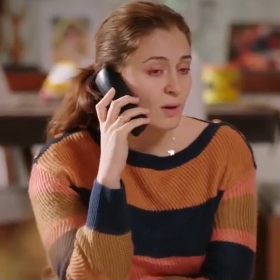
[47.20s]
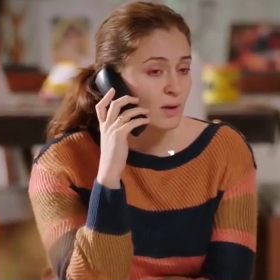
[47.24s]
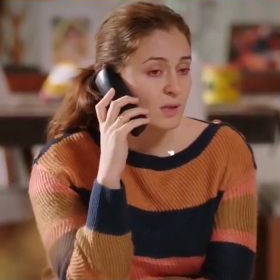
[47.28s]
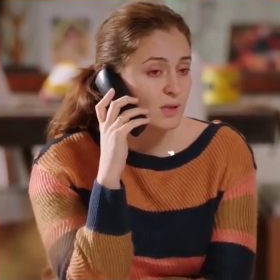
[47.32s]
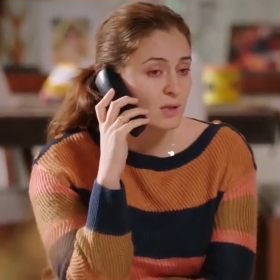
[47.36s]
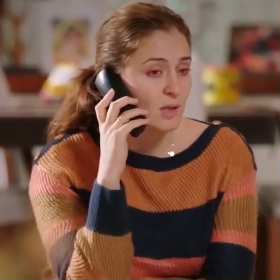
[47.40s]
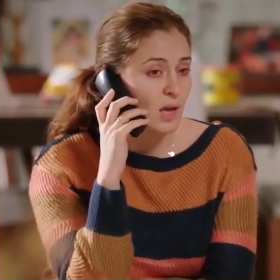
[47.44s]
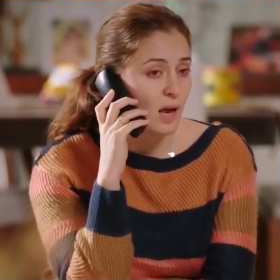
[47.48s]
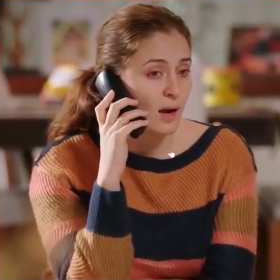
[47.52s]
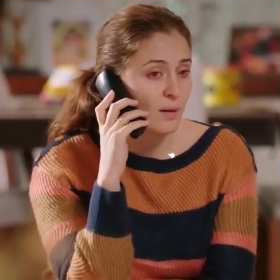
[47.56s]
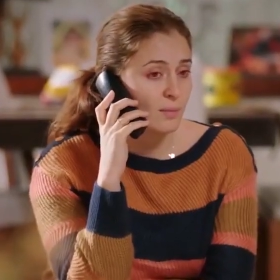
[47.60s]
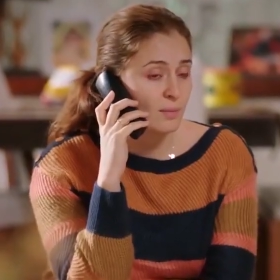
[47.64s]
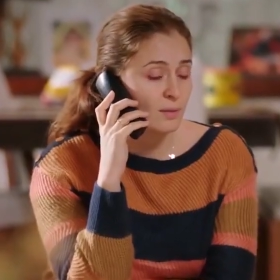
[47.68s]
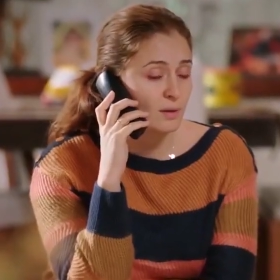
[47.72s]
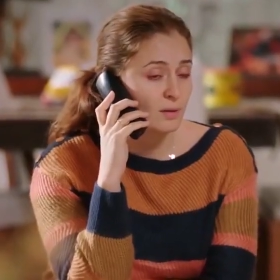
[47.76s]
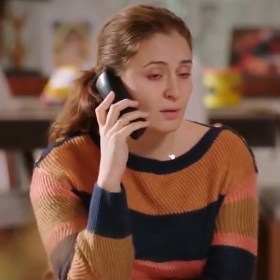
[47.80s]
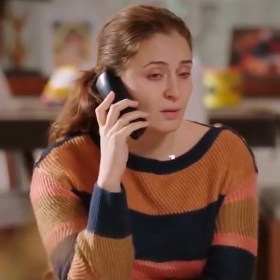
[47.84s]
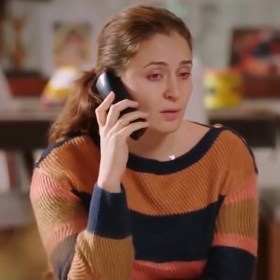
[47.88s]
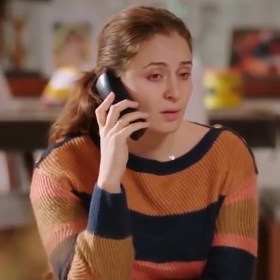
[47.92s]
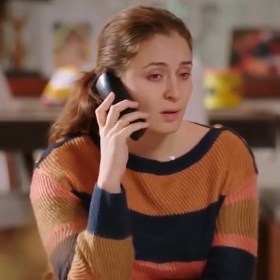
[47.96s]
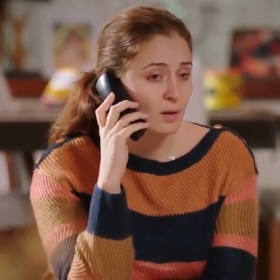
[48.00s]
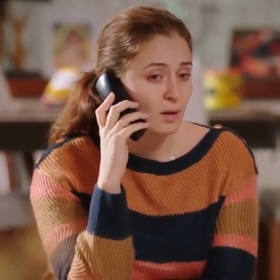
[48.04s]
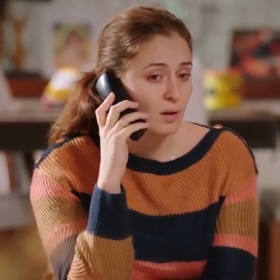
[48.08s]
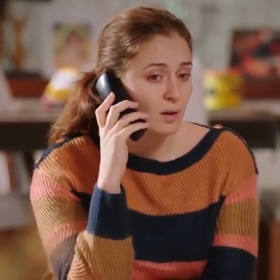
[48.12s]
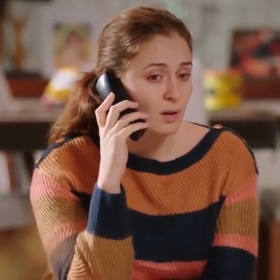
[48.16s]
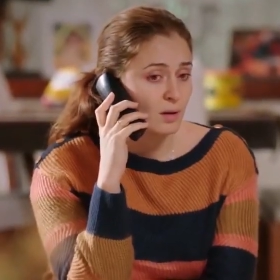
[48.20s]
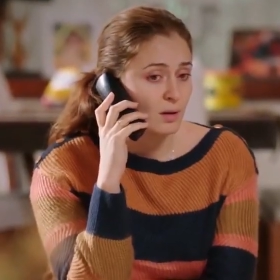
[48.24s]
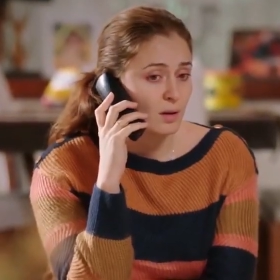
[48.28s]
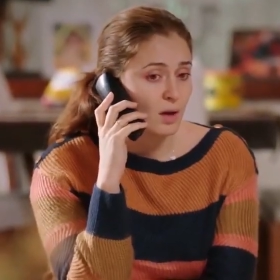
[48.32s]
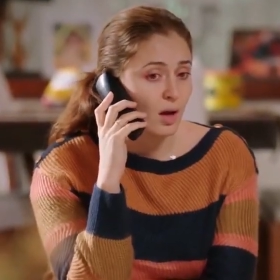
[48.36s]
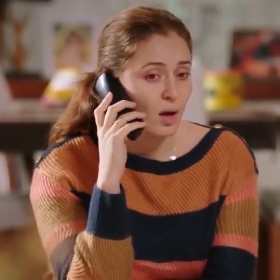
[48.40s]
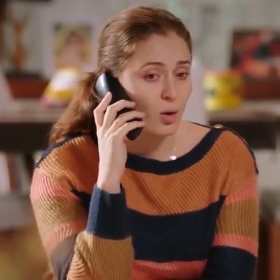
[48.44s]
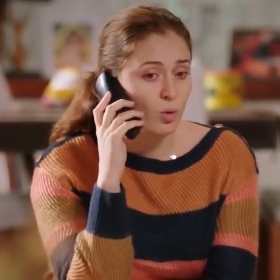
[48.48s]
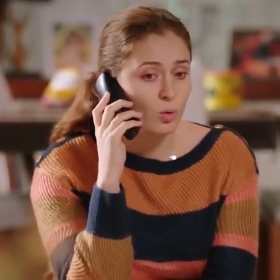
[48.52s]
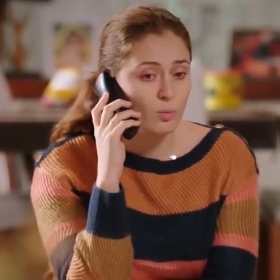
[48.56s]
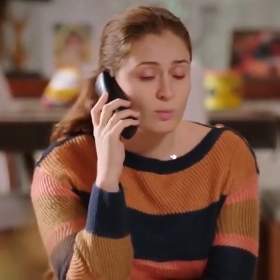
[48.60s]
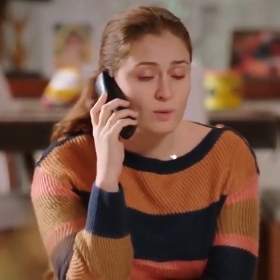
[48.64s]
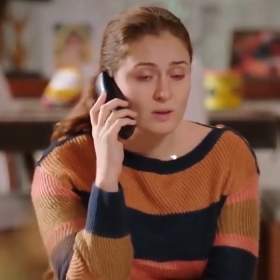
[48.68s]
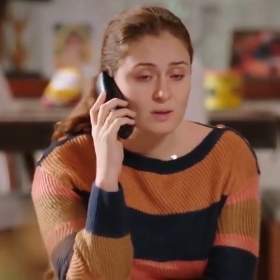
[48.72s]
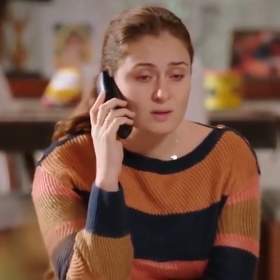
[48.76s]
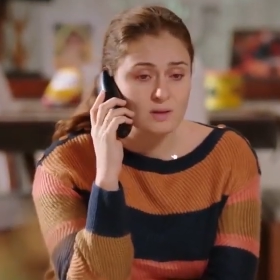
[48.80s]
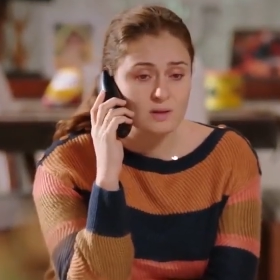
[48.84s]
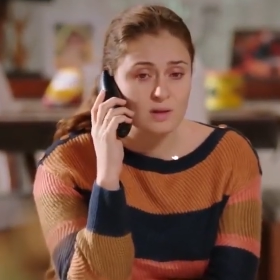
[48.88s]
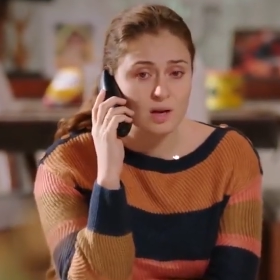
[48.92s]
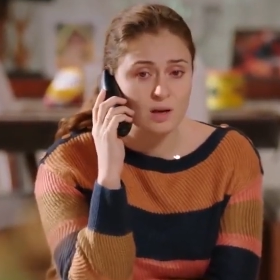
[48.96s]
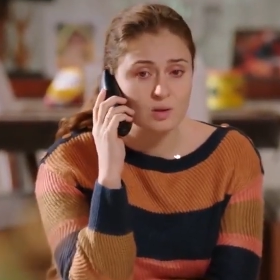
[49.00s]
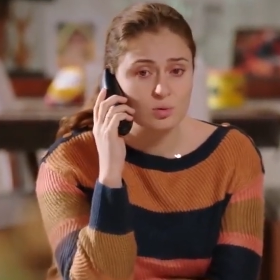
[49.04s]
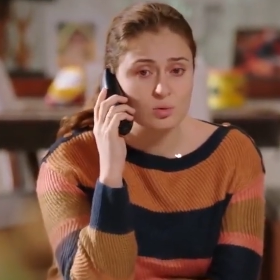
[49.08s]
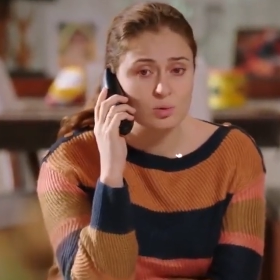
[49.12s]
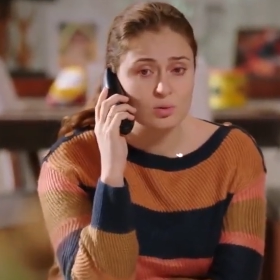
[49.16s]
طيب شو اعمل اجت
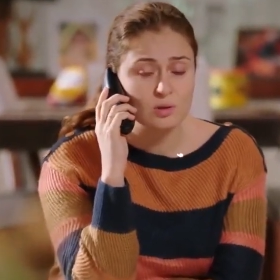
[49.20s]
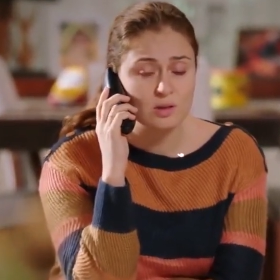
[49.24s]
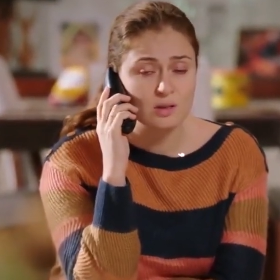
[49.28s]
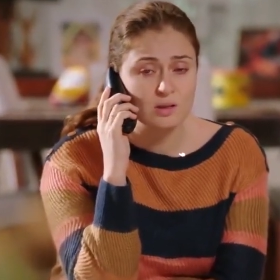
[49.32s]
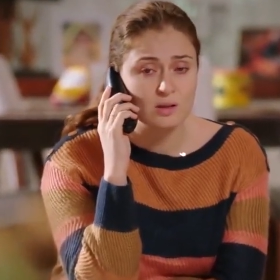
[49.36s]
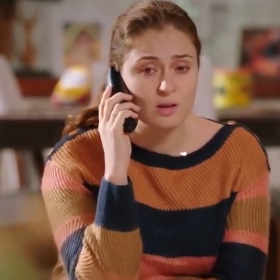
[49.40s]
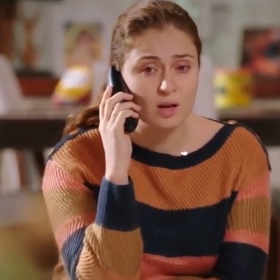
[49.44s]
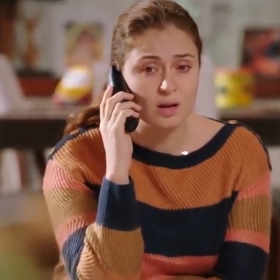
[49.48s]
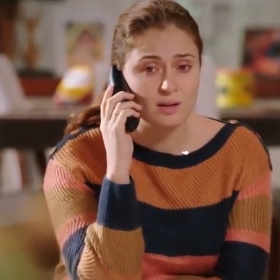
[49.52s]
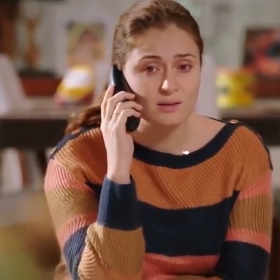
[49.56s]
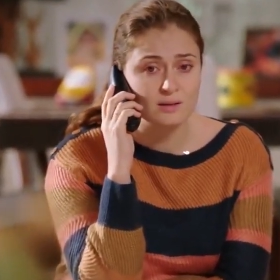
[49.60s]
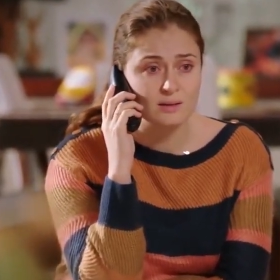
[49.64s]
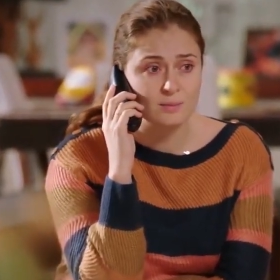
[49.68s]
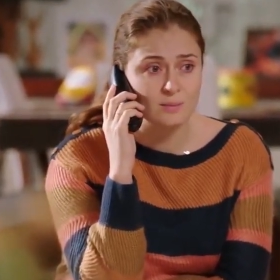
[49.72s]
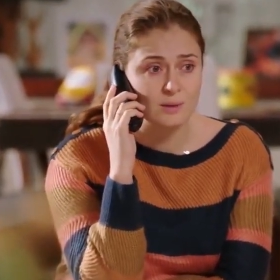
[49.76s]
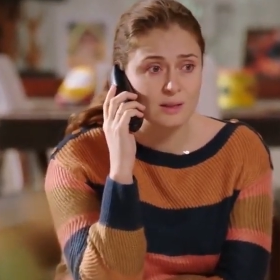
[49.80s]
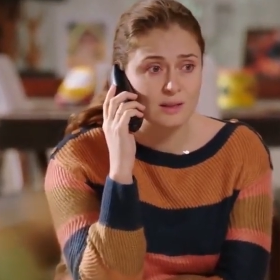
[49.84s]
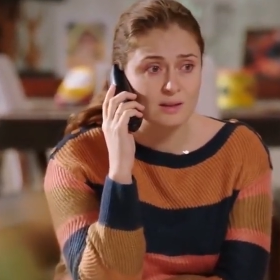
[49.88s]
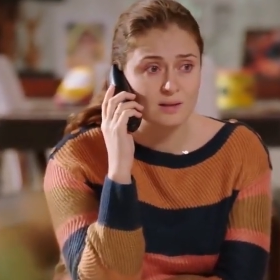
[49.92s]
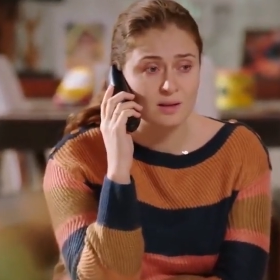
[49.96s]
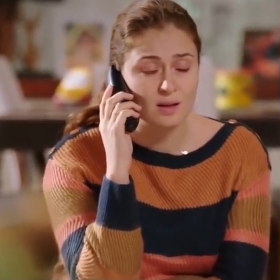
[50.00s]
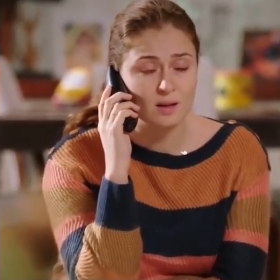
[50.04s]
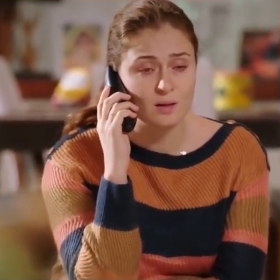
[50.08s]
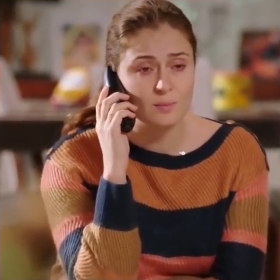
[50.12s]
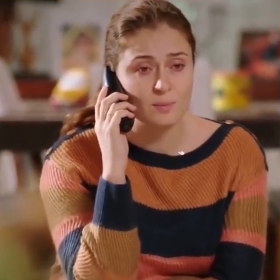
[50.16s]
لعندي كذا وحده وكلهم